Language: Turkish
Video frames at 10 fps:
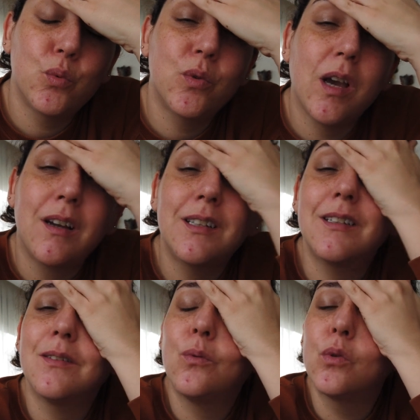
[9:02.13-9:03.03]
Üf
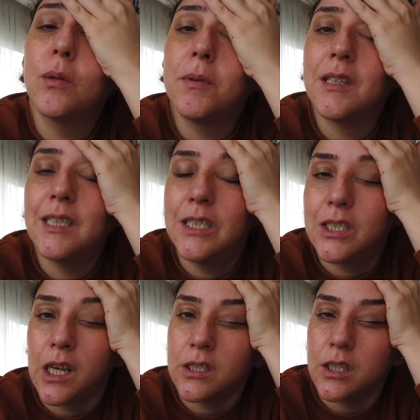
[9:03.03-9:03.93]
yani o da bana
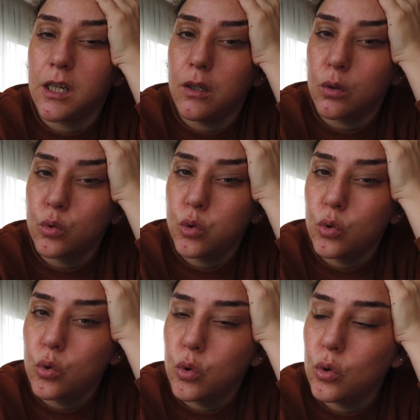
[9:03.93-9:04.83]
işkence geliyor
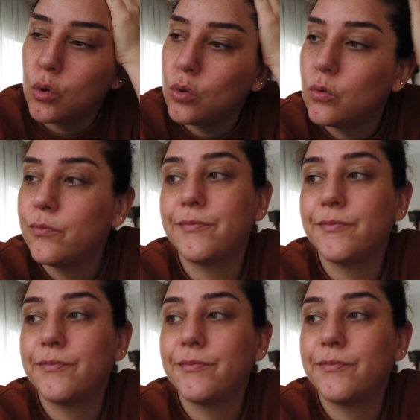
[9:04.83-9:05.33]
çünkü